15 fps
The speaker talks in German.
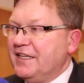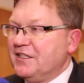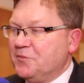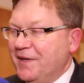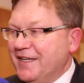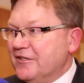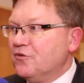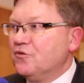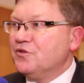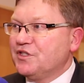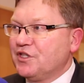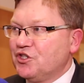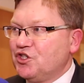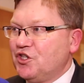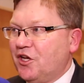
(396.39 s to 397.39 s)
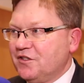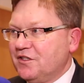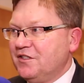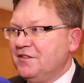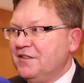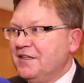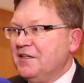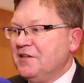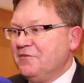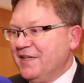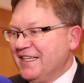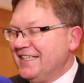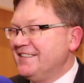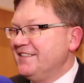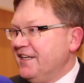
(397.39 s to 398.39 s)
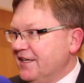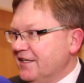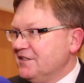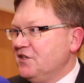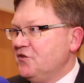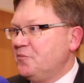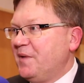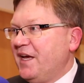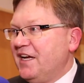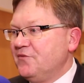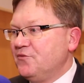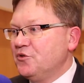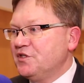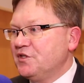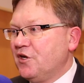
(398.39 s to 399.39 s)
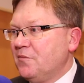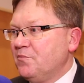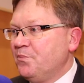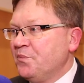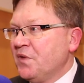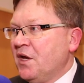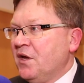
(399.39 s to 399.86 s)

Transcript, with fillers: Entwicklung unserer Stadt wirklich negativ beeinflusst haben.